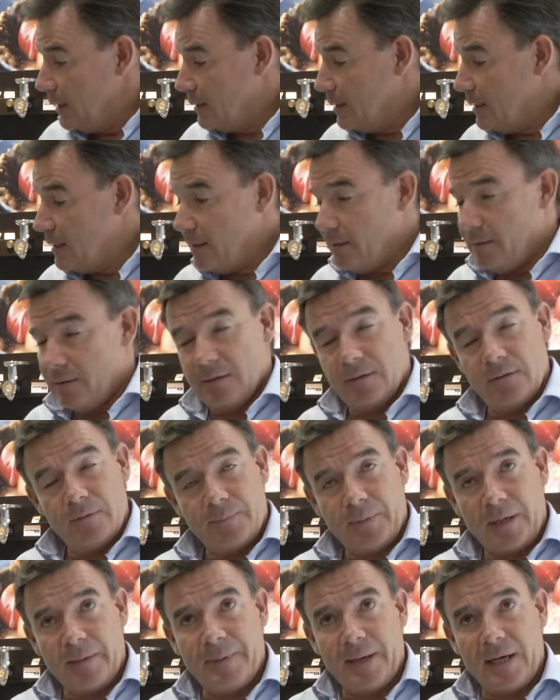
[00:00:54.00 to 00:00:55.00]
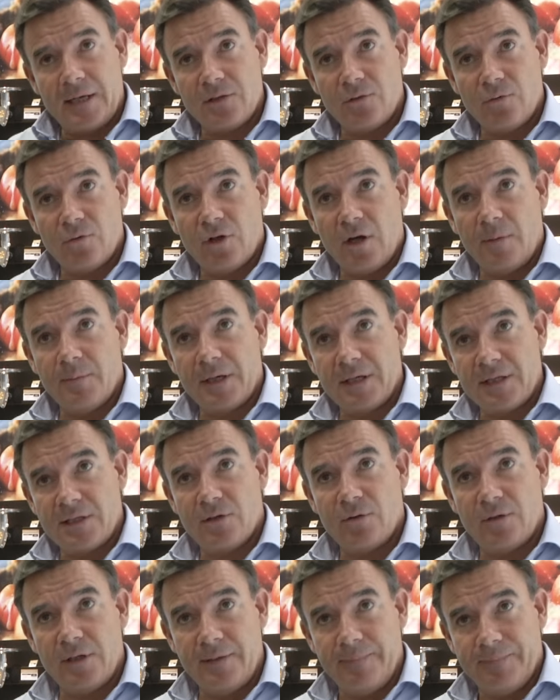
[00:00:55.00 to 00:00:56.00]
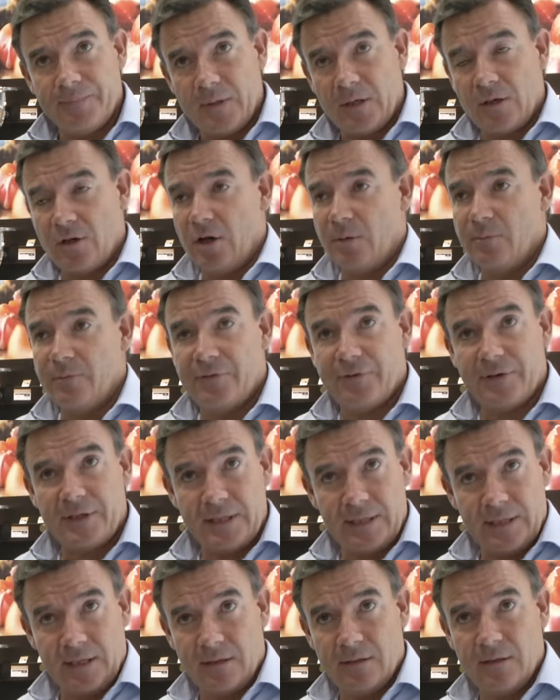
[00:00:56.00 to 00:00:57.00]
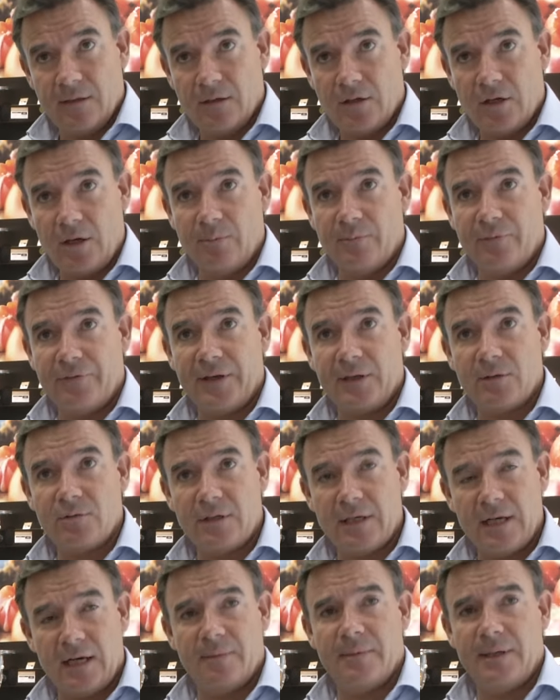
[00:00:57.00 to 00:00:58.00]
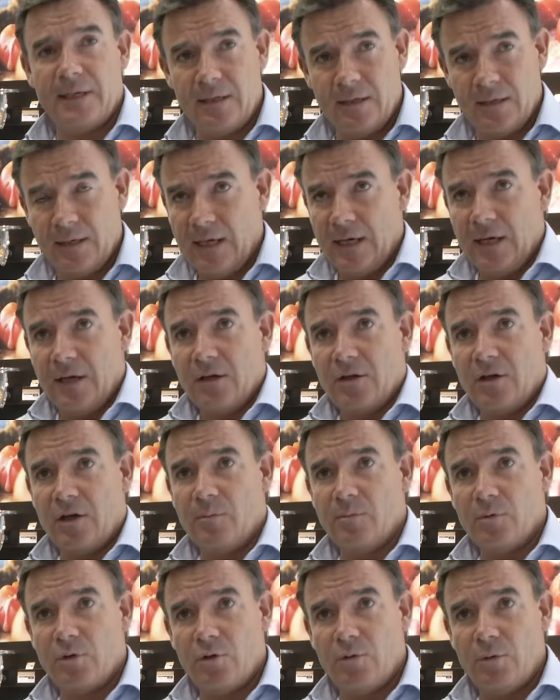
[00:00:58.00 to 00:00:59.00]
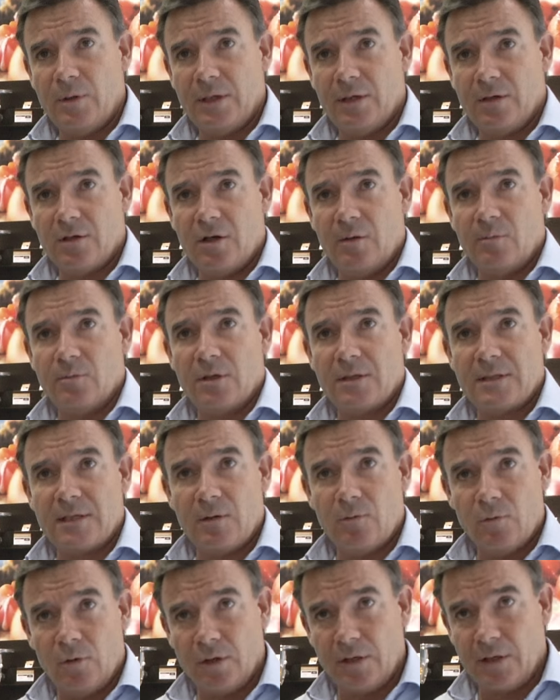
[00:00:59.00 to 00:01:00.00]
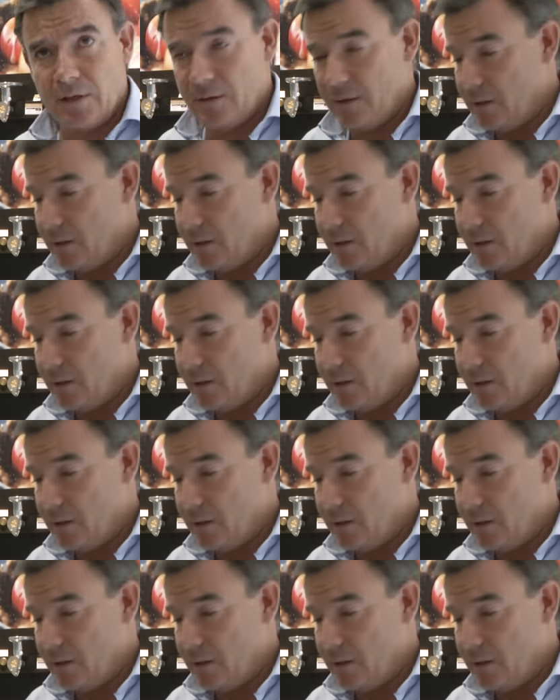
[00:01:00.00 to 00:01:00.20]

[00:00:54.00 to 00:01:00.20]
Des euh, préparations comme rissoler, comme frire, comme faire du caramel, comme cuire comme dans un wok.